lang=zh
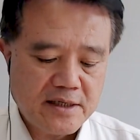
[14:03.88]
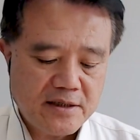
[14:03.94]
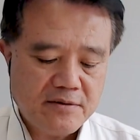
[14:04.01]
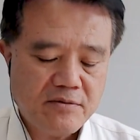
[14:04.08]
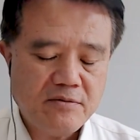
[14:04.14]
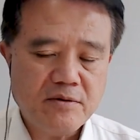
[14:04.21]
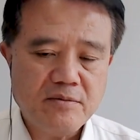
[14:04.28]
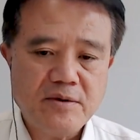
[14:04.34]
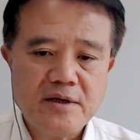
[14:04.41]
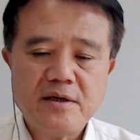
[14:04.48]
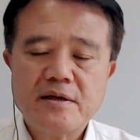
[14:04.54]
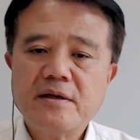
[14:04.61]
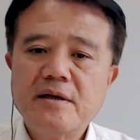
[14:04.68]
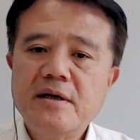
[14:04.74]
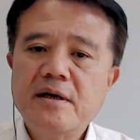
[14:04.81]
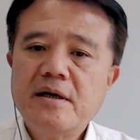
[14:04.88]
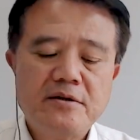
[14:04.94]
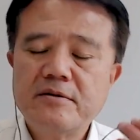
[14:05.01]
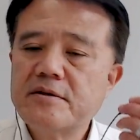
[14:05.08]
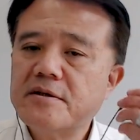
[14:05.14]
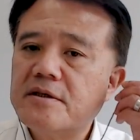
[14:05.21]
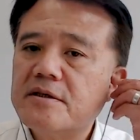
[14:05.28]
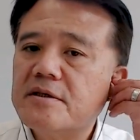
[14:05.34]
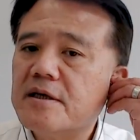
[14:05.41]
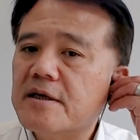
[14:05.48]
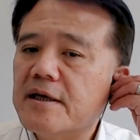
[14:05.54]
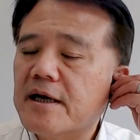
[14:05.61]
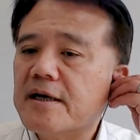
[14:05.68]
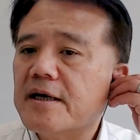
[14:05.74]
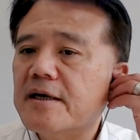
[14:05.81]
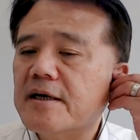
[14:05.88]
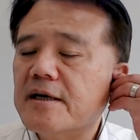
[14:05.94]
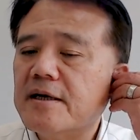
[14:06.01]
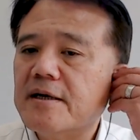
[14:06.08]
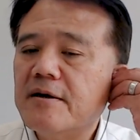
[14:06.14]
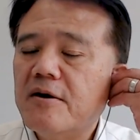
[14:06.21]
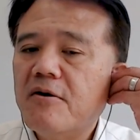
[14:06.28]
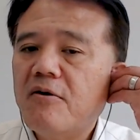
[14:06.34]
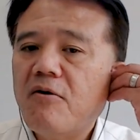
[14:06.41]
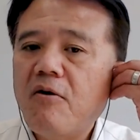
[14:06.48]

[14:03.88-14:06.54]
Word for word: 道那个我们台中市的那个